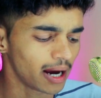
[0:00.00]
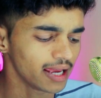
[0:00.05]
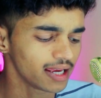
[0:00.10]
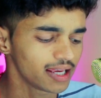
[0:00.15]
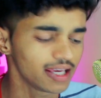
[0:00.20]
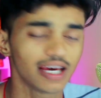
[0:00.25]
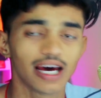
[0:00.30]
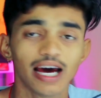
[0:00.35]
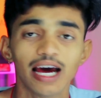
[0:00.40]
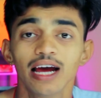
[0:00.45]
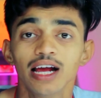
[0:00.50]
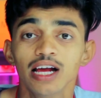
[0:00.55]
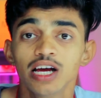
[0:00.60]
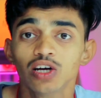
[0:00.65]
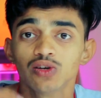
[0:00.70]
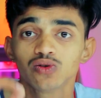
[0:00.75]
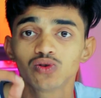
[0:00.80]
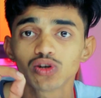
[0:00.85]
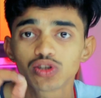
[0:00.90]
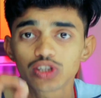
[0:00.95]
भाई की है
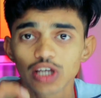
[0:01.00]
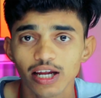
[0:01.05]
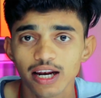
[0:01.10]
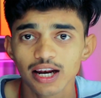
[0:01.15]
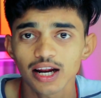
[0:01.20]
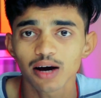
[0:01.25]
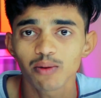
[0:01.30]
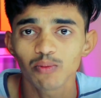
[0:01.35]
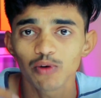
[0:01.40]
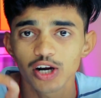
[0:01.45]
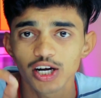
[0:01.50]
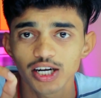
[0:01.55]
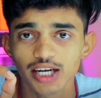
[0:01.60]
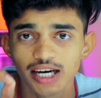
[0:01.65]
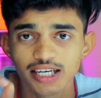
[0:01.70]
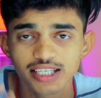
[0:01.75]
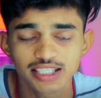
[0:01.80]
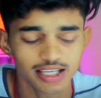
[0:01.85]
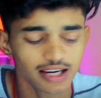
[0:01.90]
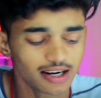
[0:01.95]
जो चैनल का
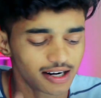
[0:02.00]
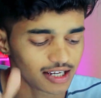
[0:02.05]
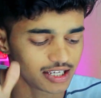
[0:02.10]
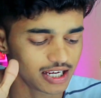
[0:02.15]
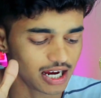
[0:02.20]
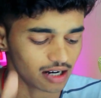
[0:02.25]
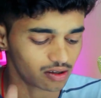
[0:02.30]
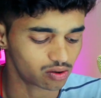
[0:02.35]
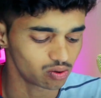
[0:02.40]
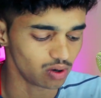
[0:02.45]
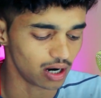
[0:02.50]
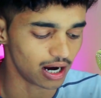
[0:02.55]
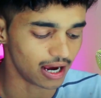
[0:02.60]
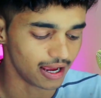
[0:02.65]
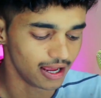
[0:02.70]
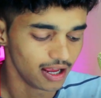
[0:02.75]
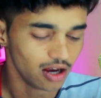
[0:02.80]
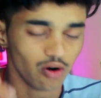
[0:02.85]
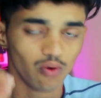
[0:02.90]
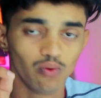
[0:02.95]
मोनिटाइजेशन रिजेक्ट हुआ
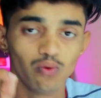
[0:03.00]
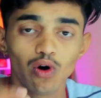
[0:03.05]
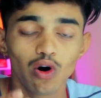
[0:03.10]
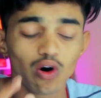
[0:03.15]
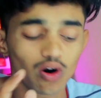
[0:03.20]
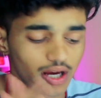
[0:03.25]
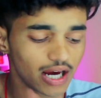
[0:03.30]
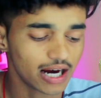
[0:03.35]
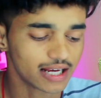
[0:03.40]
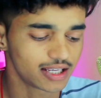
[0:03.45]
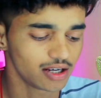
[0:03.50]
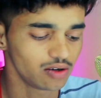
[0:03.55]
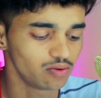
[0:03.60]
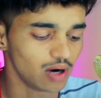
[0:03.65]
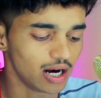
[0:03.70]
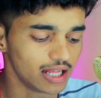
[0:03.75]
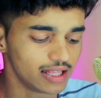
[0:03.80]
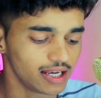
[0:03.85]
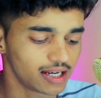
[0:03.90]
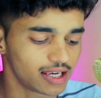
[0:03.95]
है वो कैसे
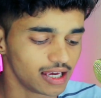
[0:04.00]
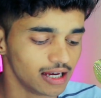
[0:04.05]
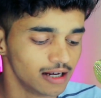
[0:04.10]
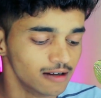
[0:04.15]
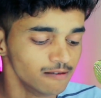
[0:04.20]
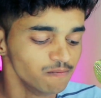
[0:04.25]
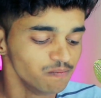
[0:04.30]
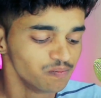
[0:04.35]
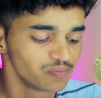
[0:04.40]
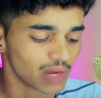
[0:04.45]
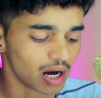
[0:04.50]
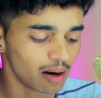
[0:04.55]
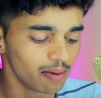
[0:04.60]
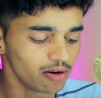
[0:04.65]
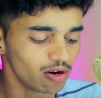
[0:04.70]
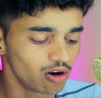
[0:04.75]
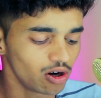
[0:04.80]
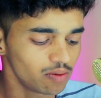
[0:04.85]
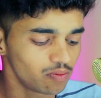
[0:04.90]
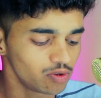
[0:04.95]
हुआ है देखिए अब
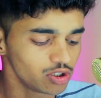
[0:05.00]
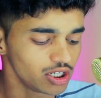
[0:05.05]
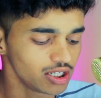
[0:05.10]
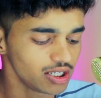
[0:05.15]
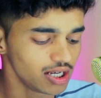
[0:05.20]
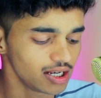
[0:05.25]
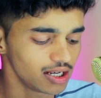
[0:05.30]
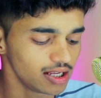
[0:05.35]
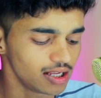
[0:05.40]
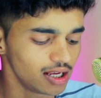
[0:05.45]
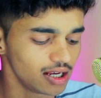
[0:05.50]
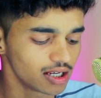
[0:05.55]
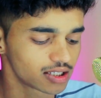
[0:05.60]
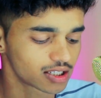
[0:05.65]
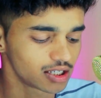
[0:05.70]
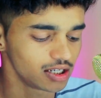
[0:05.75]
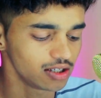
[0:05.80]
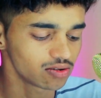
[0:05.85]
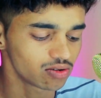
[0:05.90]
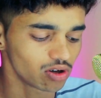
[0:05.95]
इन्होंने मुझे ये
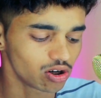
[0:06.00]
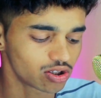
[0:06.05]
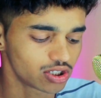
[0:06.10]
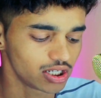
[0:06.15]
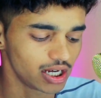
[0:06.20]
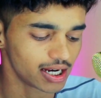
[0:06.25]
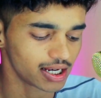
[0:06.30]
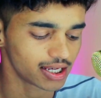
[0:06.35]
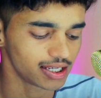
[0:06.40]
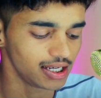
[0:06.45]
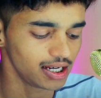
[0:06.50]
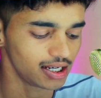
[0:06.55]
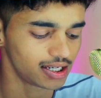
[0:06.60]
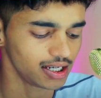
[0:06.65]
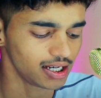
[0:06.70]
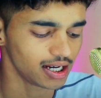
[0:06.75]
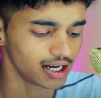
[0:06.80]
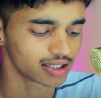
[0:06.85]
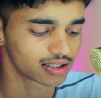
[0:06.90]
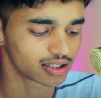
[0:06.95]
स्क्रीनशॉट शेयर किए
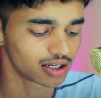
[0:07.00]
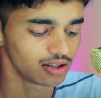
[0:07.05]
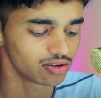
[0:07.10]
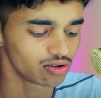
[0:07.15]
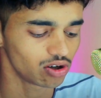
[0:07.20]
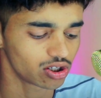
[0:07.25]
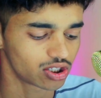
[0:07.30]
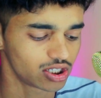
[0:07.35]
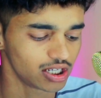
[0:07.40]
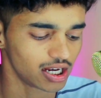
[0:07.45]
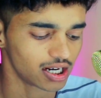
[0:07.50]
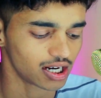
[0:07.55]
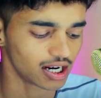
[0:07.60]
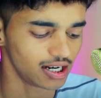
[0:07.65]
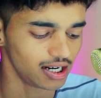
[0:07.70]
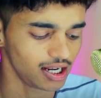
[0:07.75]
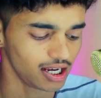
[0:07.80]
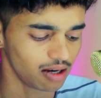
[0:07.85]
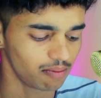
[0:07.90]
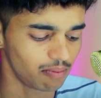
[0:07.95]
ठीक है स्क्रीनशॉट शेयर
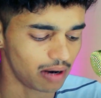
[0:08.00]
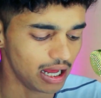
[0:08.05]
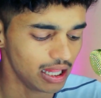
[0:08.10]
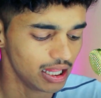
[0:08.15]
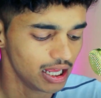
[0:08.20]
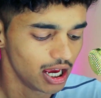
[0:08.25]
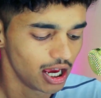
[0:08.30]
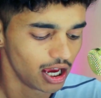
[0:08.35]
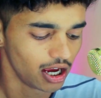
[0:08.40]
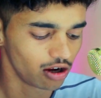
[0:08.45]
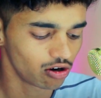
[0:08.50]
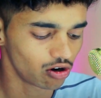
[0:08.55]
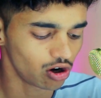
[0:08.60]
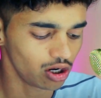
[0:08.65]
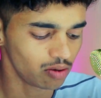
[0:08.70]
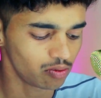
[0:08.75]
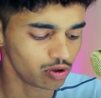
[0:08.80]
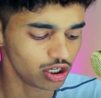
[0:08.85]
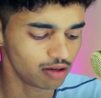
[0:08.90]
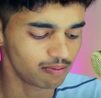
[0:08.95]
करने के बाद
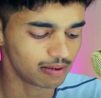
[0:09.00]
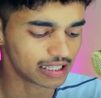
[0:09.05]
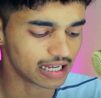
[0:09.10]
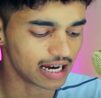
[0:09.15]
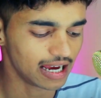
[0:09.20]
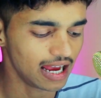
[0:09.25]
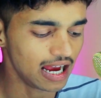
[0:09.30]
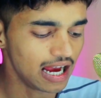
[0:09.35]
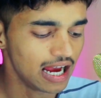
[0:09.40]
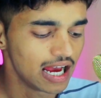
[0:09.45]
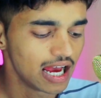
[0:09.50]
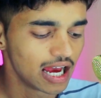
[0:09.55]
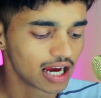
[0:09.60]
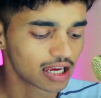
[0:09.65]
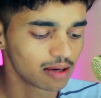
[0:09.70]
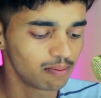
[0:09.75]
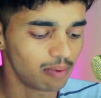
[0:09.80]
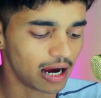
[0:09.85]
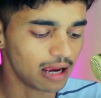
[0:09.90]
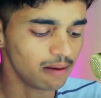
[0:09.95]
इन्होंने मुझे बताया
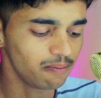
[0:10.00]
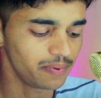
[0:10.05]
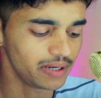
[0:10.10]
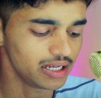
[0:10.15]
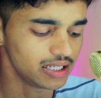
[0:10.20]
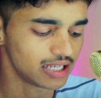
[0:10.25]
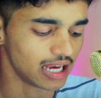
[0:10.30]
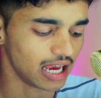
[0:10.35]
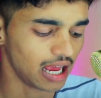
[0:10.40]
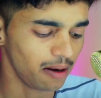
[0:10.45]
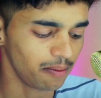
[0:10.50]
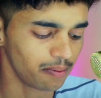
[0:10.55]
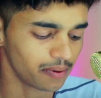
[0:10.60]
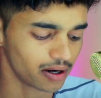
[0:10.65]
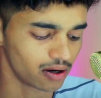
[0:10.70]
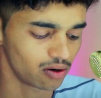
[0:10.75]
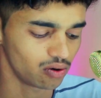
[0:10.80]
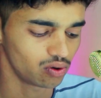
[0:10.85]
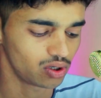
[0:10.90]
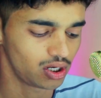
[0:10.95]
कि भाई प्लीज़ हेल्प
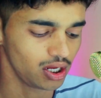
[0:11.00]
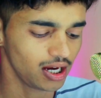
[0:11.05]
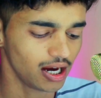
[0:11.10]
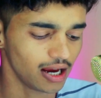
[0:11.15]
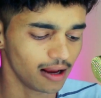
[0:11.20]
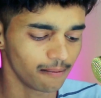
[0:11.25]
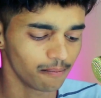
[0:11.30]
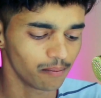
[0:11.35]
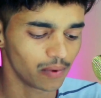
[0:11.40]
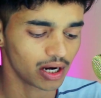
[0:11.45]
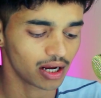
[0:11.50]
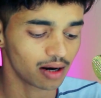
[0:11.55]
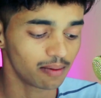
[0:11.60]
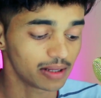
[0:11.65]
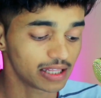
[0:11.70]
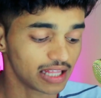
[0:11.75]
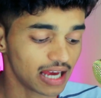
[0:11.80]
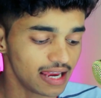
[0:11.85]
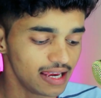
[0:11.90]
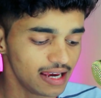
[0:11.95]
करो ठीक है मैंने कहा
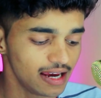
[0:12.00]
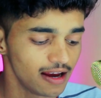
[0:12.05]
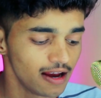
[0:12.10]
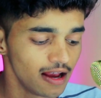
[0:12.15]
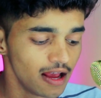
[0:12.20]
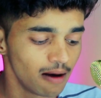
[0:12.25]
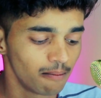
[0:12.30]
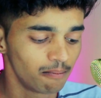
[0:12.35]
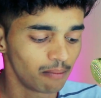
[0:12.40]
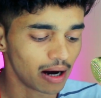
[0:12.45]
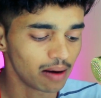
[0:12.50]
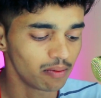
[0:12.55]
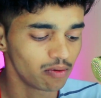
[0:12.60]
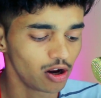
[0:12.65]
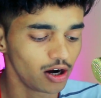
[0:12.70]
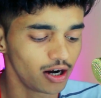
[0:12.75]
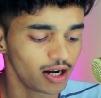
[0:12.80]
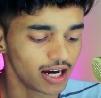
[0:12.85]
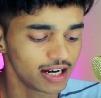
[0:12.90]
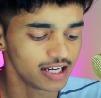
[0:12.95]
बताइए भाई
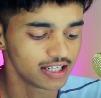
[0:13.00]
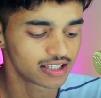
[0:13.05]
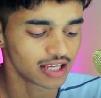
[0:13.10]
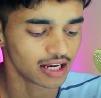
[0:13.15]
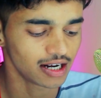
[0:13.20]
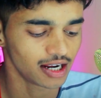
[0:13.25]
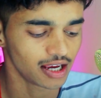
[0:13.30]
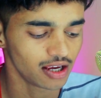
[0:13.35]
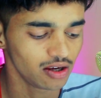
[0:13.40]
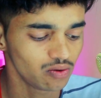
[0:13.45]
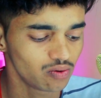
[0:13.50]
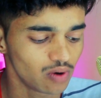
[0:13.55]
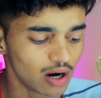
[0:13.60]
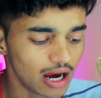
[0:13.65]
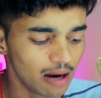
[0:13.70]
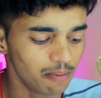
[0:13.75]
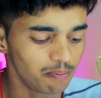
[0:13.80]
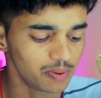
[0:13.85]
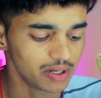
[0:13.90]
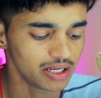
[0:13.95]
मोनिटाइजेशन नहीं
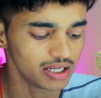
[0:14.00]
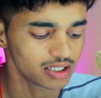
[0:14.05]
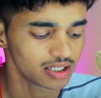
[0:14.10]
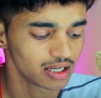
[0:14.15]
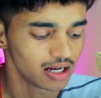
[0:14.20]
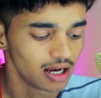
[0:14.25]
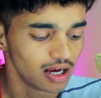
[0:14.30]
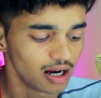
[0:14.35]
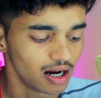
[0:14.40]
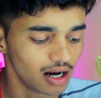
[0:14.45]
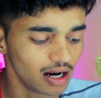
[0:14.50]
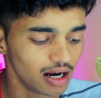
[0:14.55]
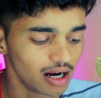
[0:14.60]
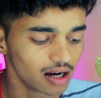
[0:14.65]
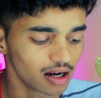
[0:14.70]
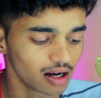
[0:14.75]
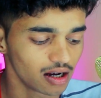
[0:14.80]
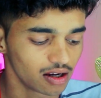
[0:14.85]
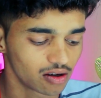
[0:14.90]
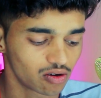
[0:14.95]
हुआ है प्लीज़
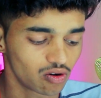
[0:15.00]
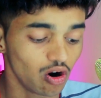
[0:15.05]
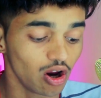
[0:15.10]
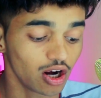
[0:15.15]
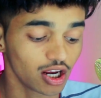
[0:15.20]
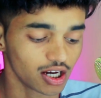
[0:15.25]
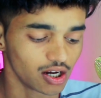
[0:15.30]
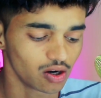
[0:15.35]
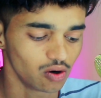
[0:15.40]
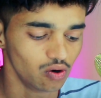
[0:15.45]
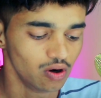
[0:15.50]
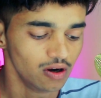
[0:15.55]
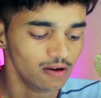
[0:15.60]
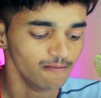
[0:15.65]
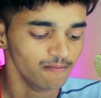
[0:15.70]
कॉल करो